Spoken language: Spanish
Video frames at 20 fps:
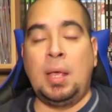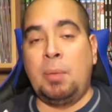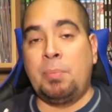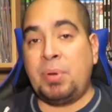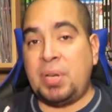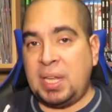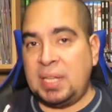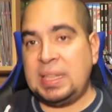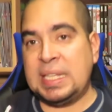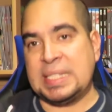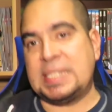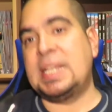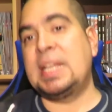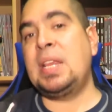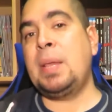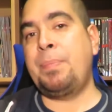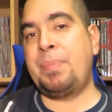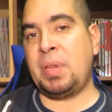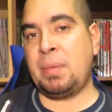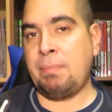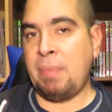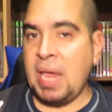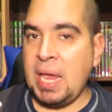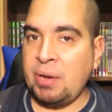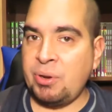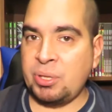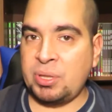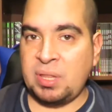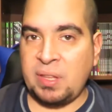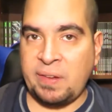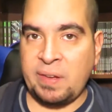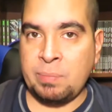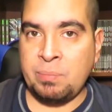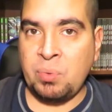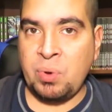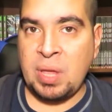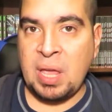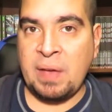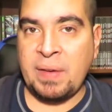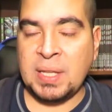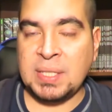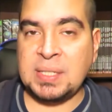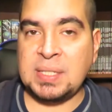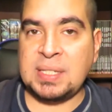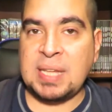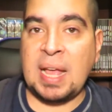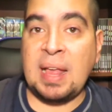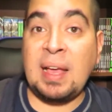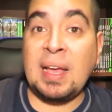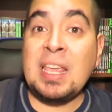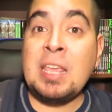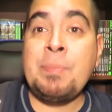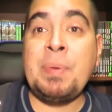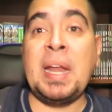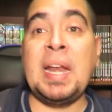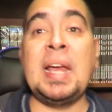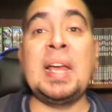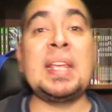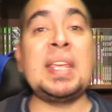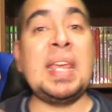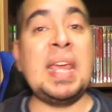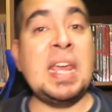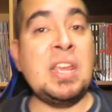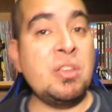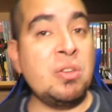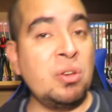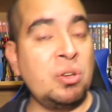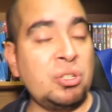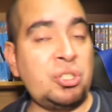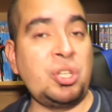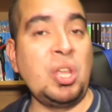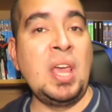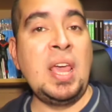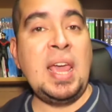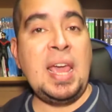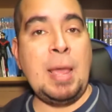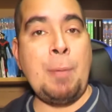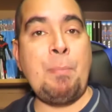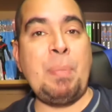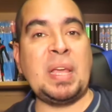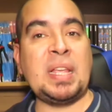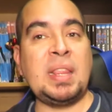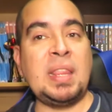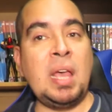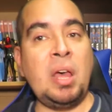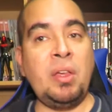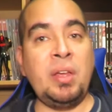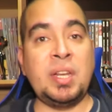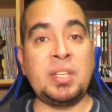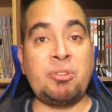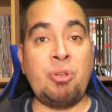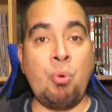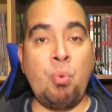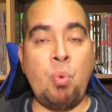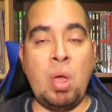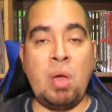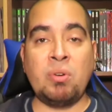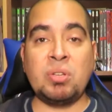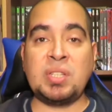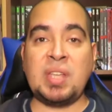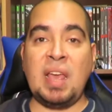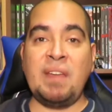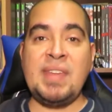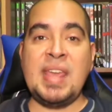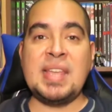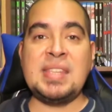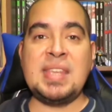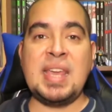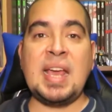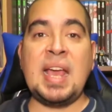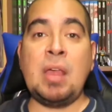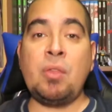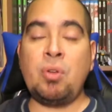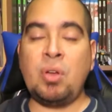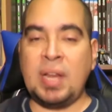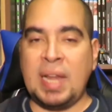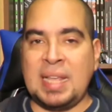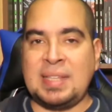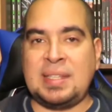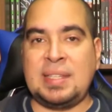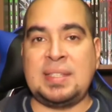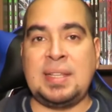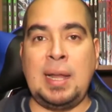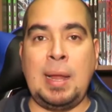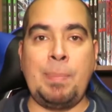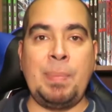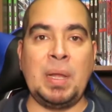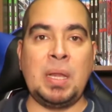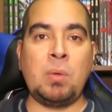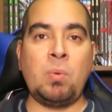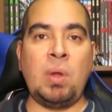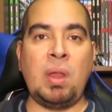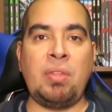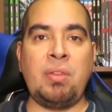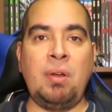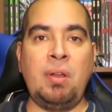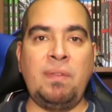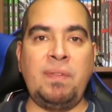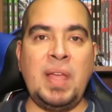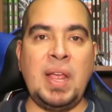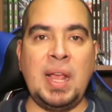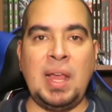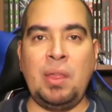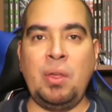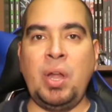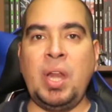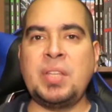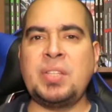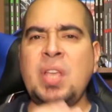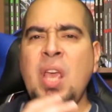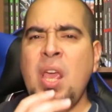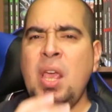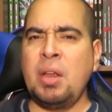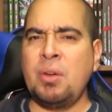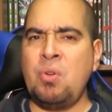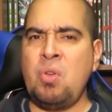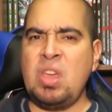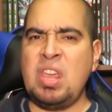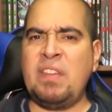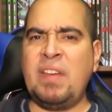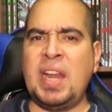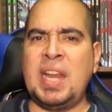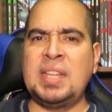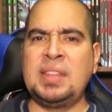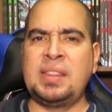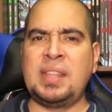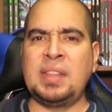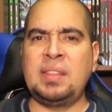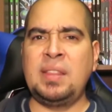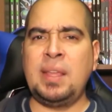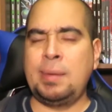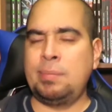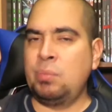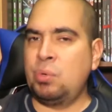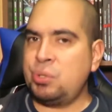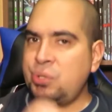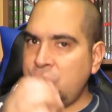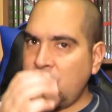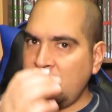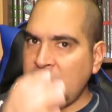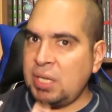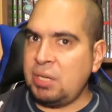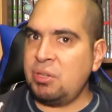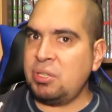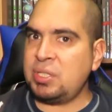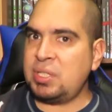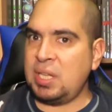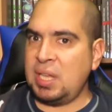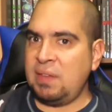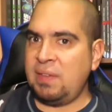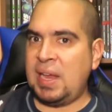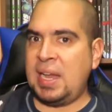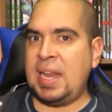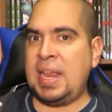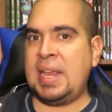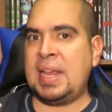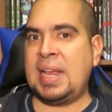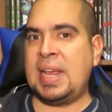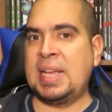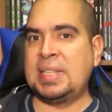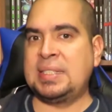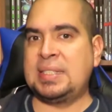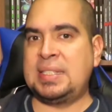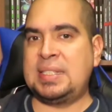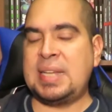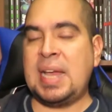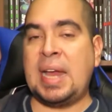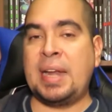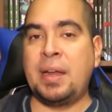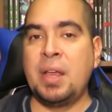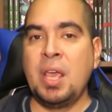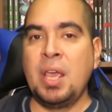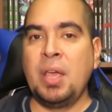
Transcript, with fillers: Porque esta serie primero estaba muy avanzada y para aquellos espectadores nuevos que habían llegado gracias a las películas de los Vengadores, no iban a entender mucho y no se iban a enganchar